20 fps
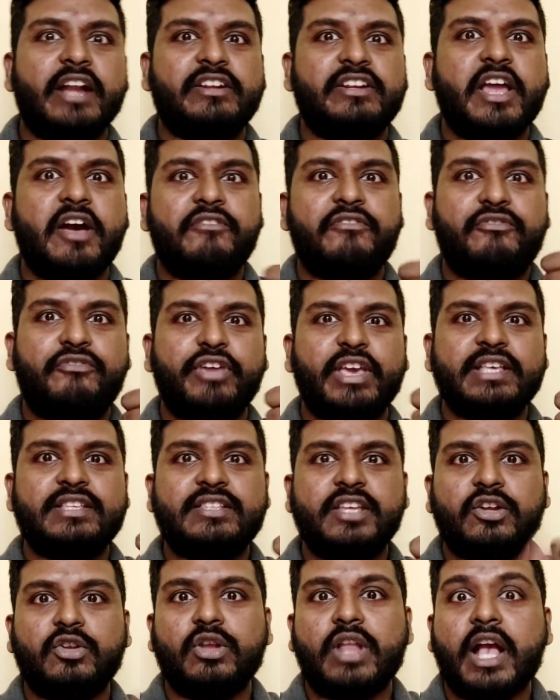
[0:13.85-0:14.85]
అడ్డా ఫిక్స్
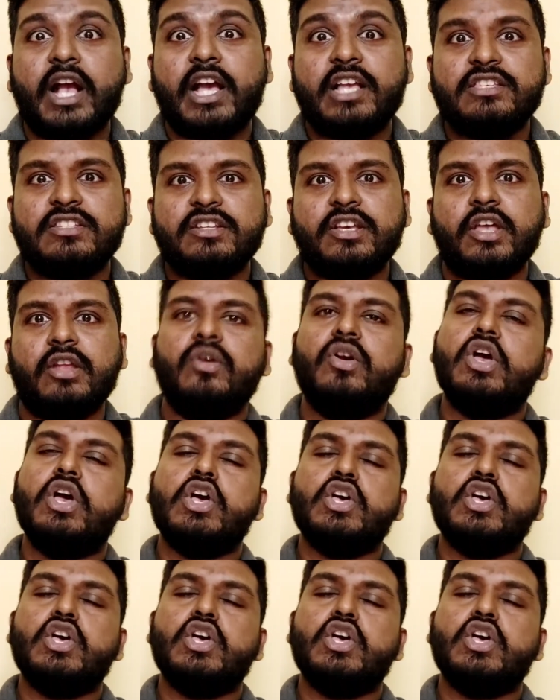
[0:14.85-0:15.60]
అంటూ నాగార్జున గారు